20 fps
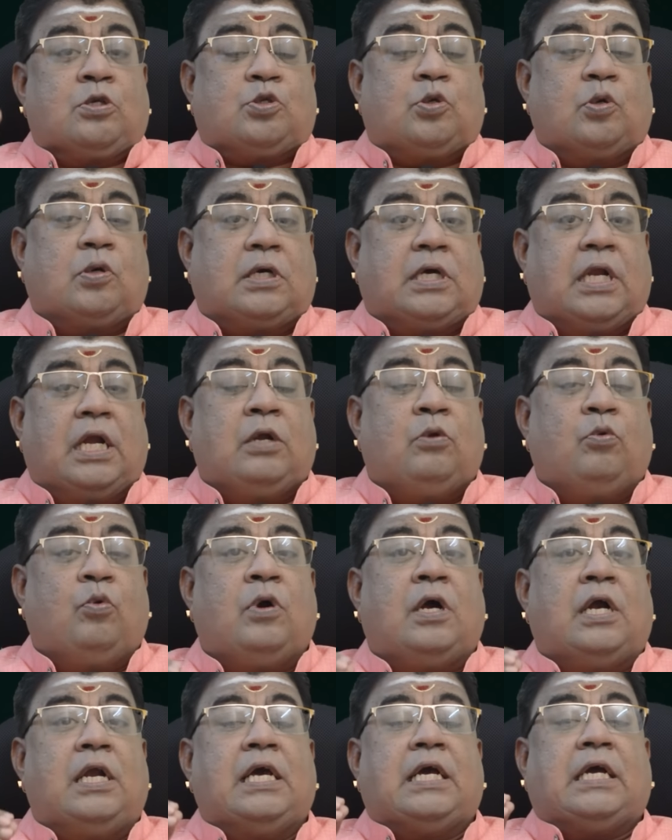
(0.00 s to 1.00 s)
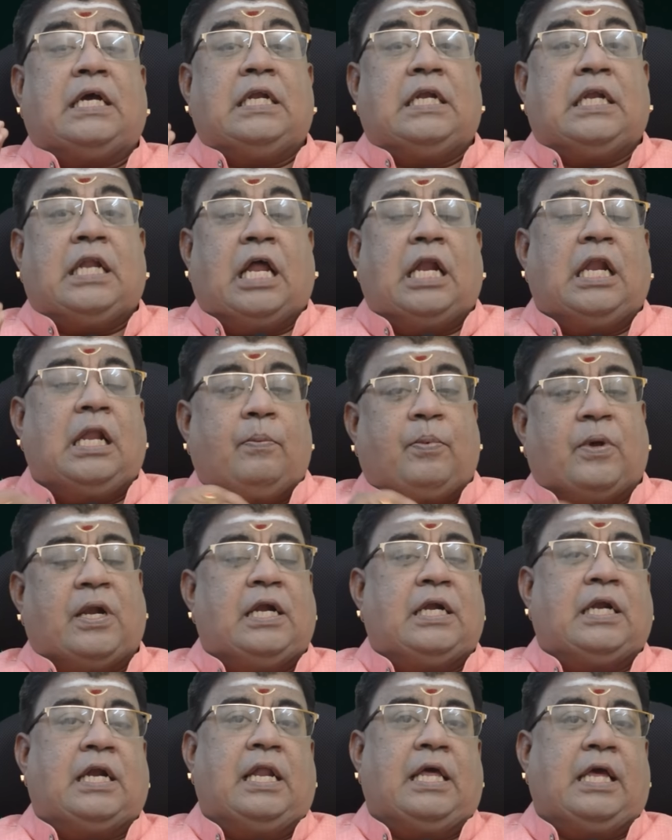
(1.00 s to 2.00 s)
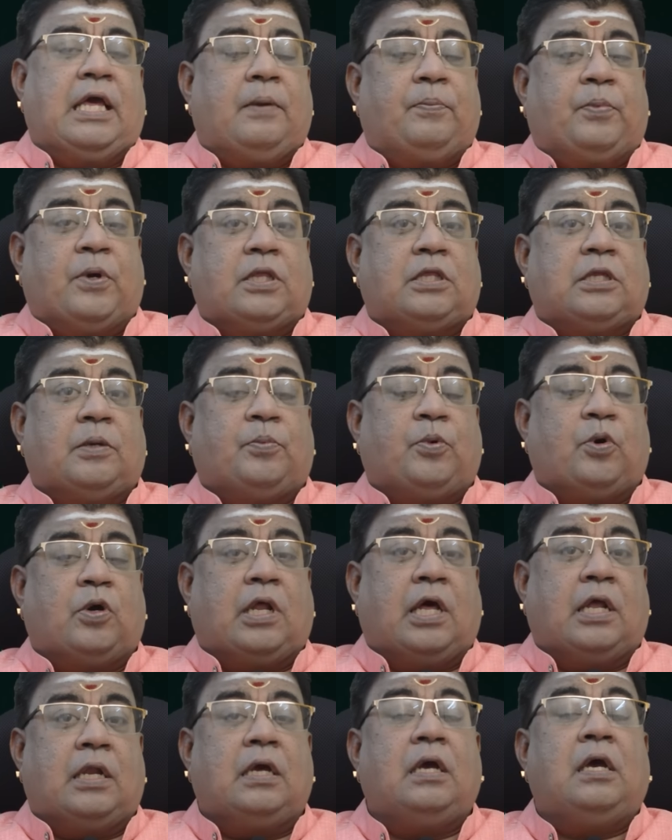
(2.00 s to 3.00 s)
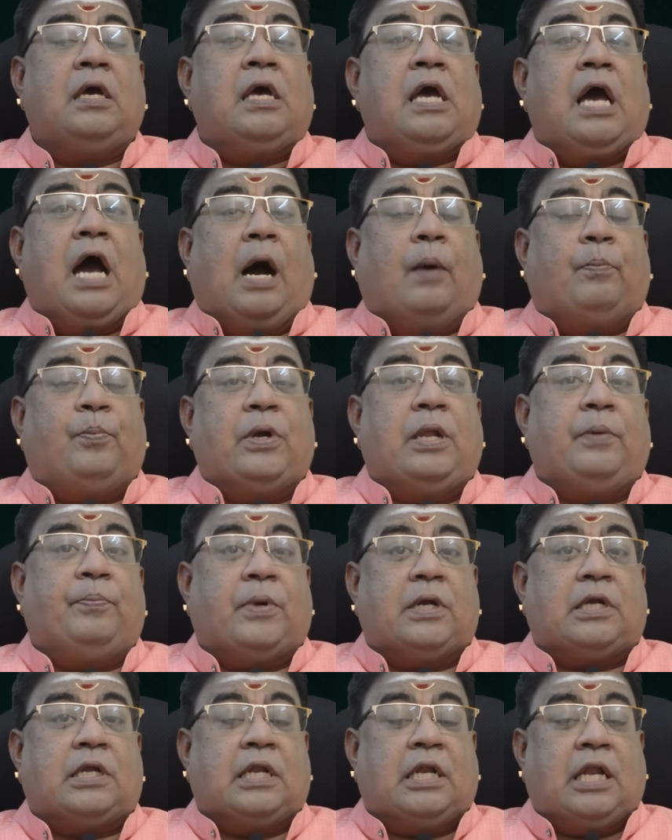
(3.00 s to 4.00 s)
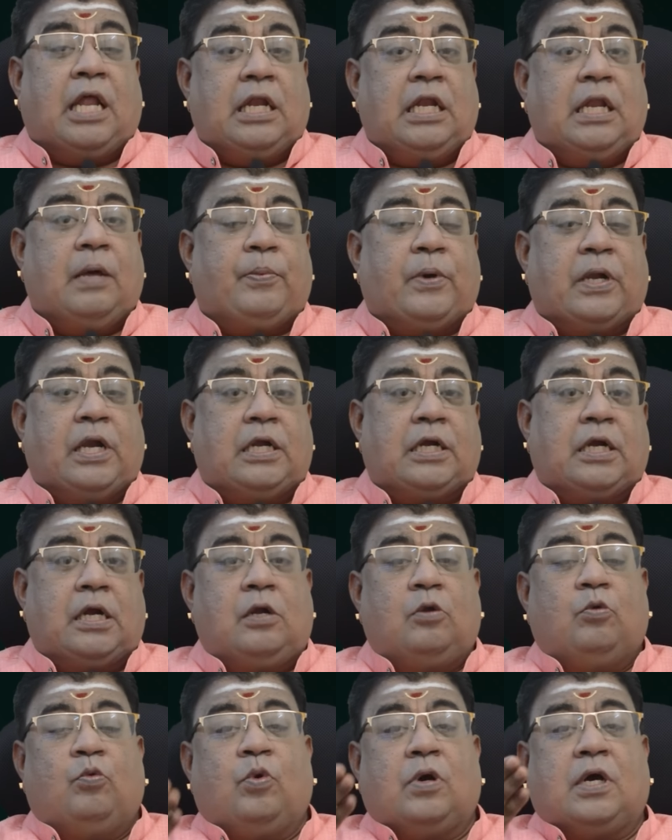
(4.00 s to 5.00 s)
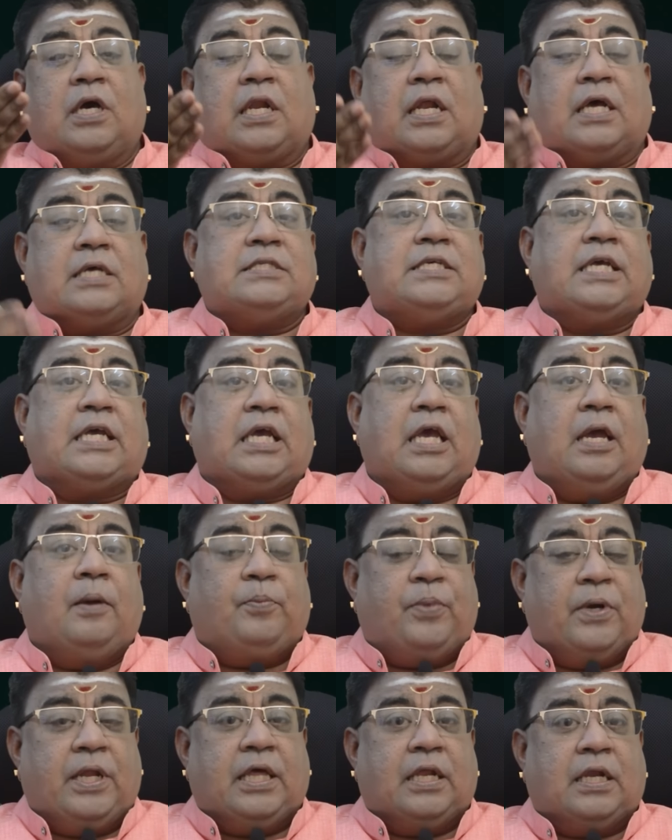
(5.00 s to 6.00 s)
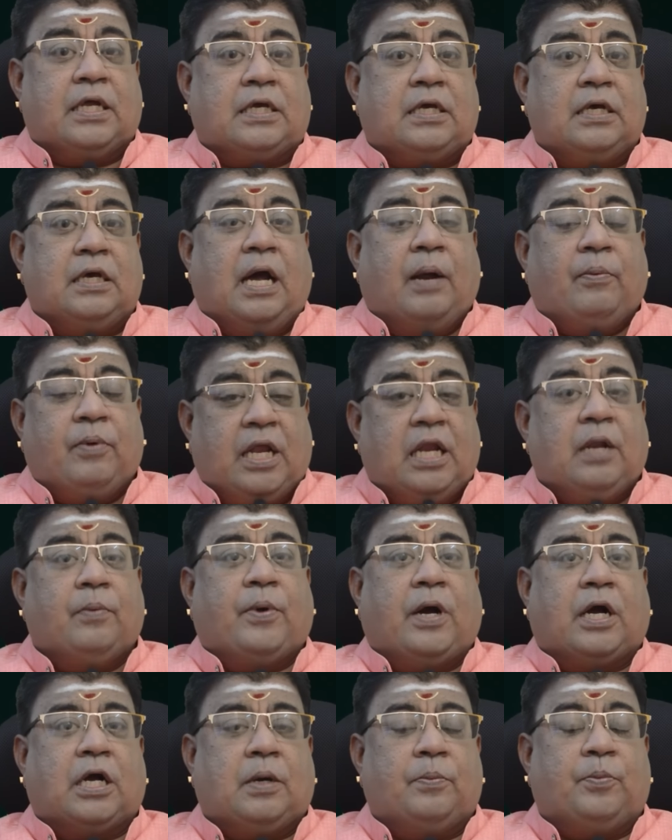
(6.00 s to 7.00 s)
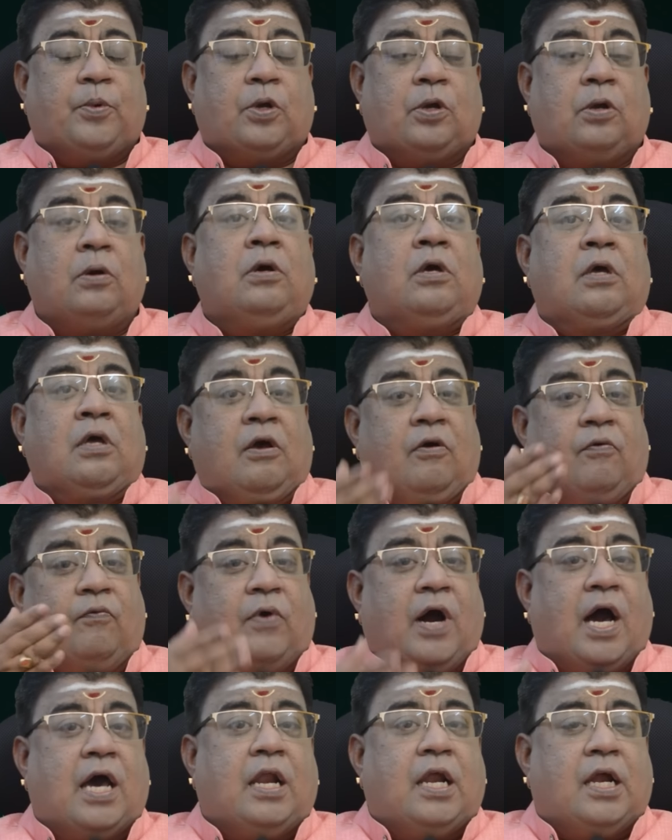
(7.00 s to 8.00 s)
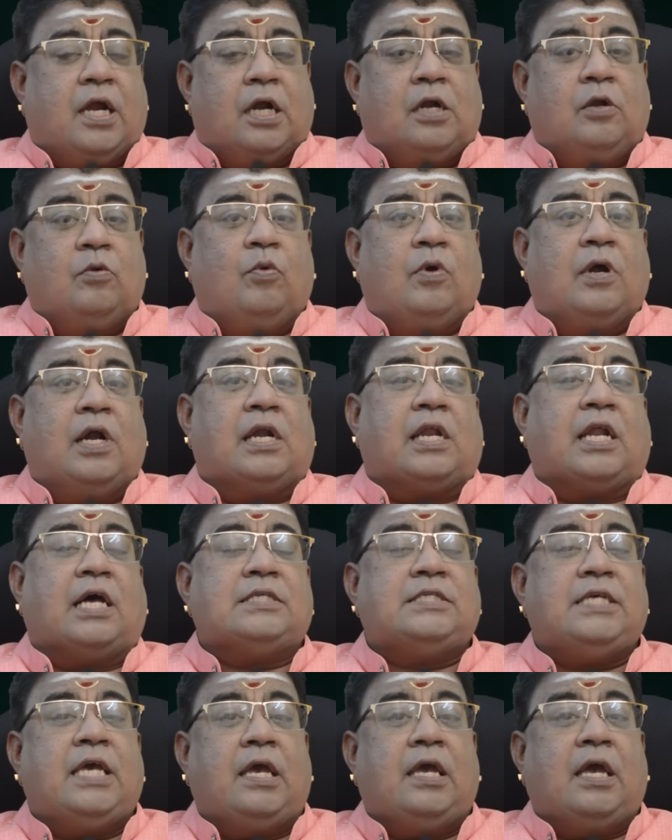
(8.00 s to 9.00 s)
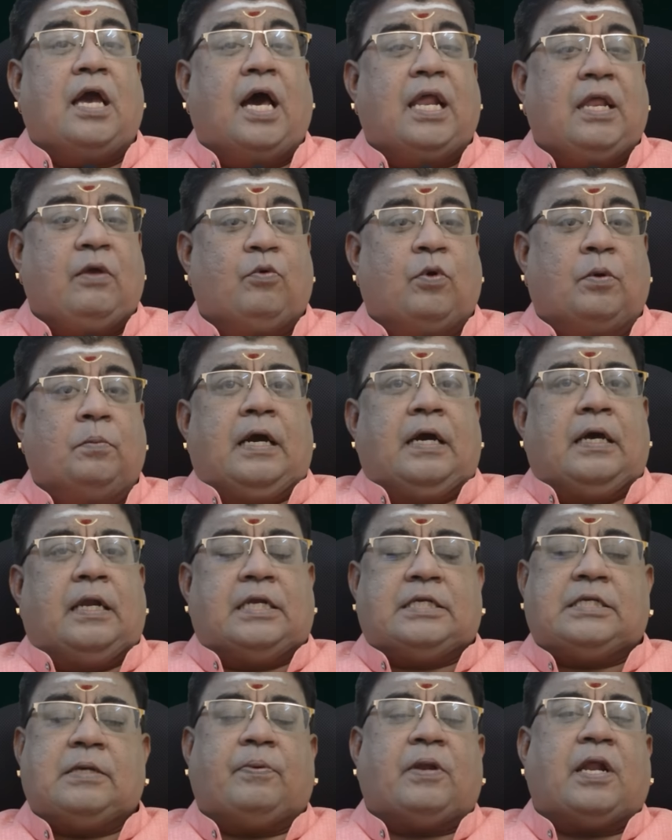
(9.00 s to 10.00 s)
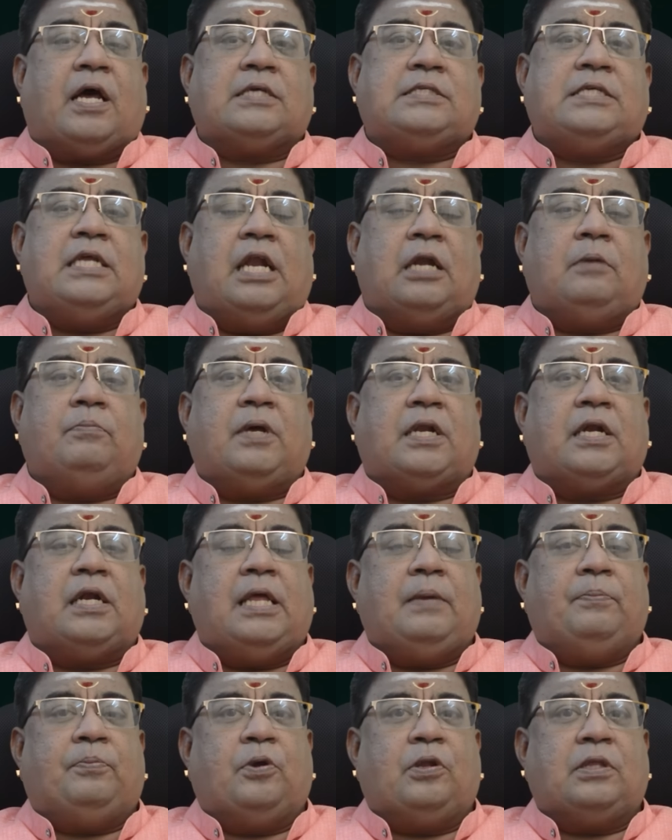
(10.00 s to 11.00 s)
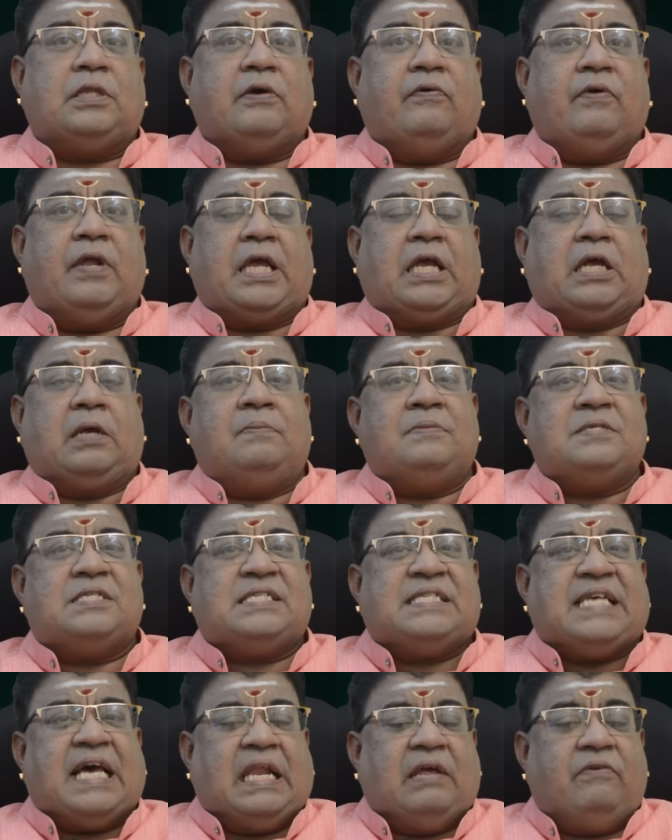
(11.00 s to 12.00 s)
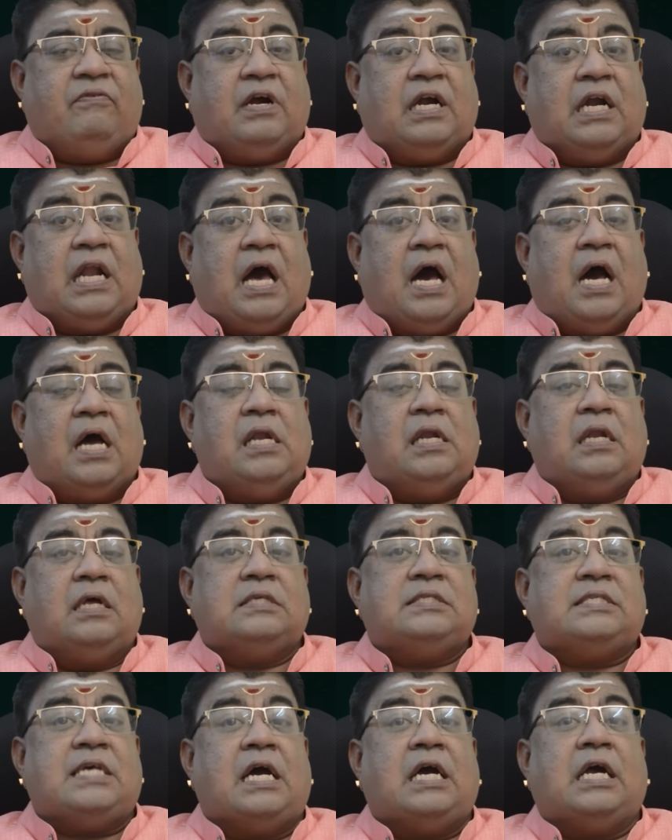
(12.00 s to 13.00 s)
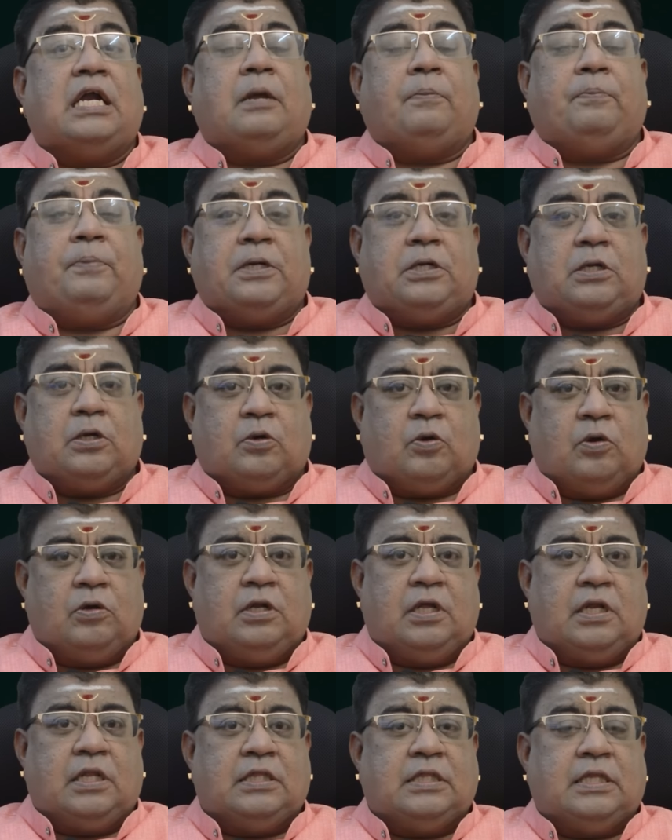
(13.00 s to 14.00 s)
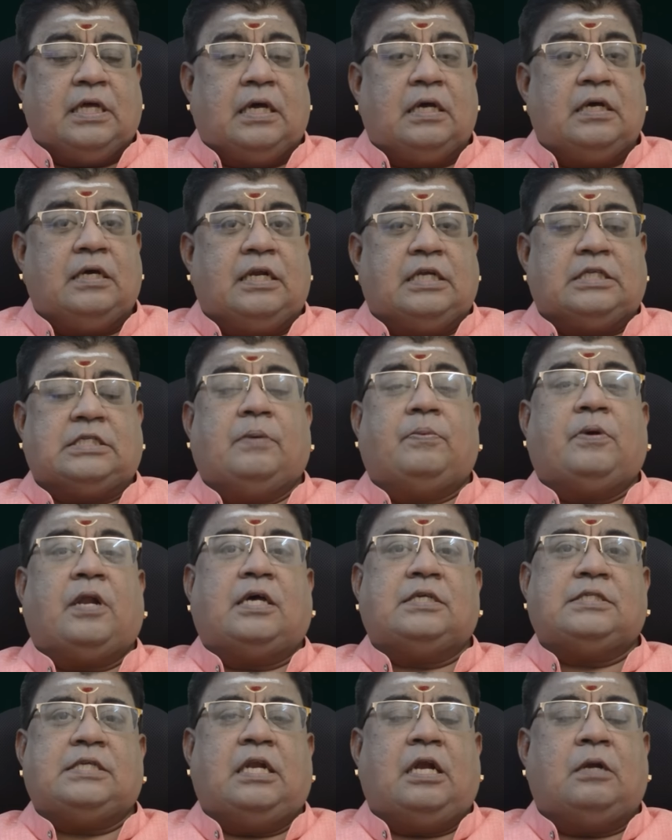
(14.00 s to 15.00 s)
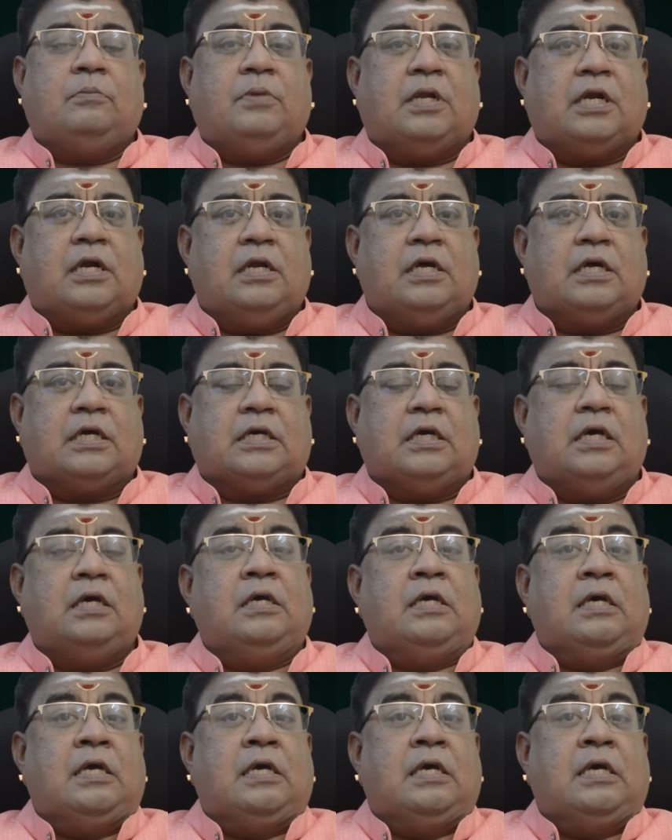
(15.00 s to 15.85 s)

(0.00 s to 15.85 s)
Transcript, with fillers: சுக்கரன் உங்களுக்கு நல்ல பலன்களை ஏற்ப ஏற்படுத்த போகிறாரு அப்படிப்பட்ட நல்ல பலன்கள் உங்கள் ராசிக்கு எப்படி இருக்குது அப்படின்னு பார்க்க போகிறோம் வாருங்கள் உங்கள் ராசியை அறிவோம் ரிஷபராசி நண்பர்களை பொறுத்த வரைக்கும் செலவுகளால் சங்கடப்பட்டு கொண்டிருந்த ரிஷபராசி நண்பர்களுக்கு